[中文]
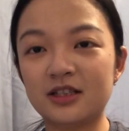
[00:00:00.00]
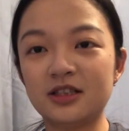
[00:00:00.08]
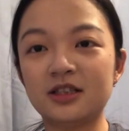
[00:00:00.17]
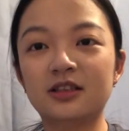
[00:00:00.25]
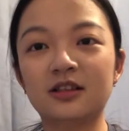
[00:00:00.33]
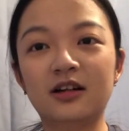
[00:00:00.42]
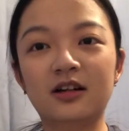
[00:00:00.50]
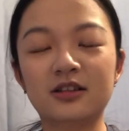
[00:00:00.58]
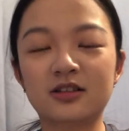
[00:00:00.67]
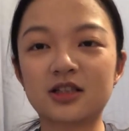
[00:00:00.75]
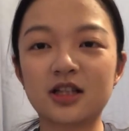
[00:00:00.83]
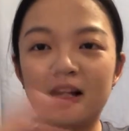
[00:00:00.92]
是一个
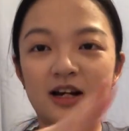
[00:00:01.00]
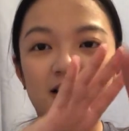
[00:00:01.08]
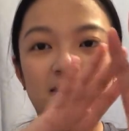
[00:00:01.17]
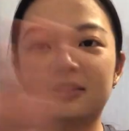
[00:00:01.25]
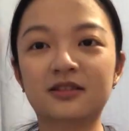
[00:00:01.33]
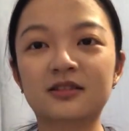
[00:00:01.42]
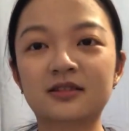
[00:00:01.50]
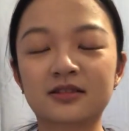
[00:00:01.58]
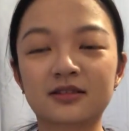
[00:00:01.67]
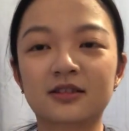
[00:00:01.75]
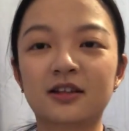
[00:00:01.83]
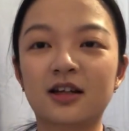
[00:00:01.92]
很长、
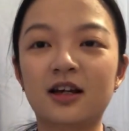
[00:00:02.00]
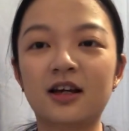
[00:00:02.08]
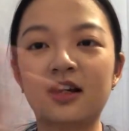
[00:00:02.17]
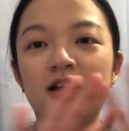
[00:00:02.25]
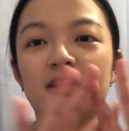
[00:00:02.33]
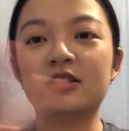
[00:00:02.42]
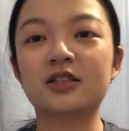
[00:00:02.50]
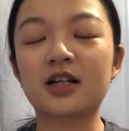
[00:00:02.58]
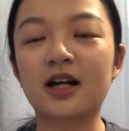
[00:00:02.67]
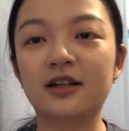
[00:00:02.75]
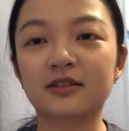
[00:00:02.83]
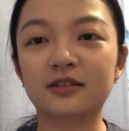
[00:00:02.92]
很
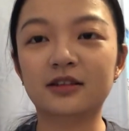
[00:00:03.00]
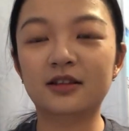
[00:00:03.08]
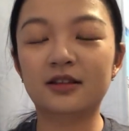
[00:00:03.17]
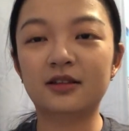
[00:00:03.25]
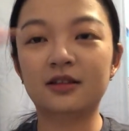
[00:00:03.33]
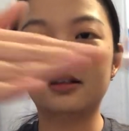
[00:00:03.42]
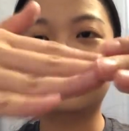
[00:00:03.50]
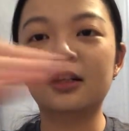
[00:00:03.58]
长的，